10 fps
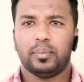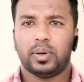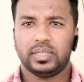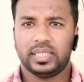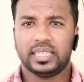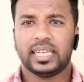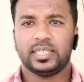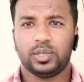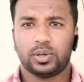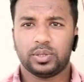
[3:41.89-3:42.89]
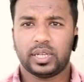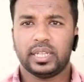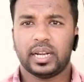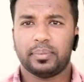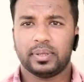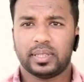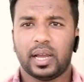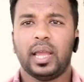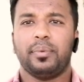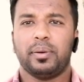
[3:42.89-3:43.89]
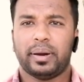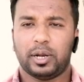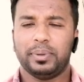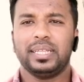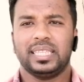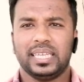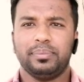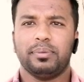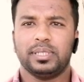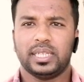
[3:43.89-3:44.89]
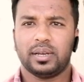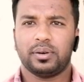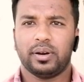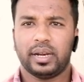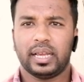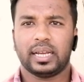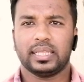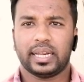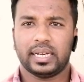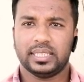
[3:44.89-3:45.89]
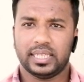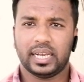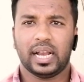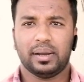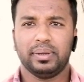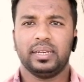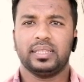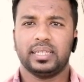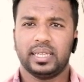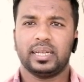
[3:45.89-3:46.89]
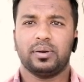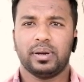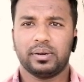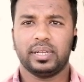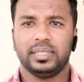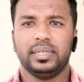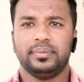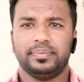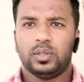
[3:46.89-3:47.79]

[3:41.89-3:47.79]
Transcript: বন্দীদের স্বাস্থ্যগত নিরাপত্তা এবং মানবিক দিক বিবেচনা করে কাতারের শেখ আমির তাদের ক্ষমা করে দেন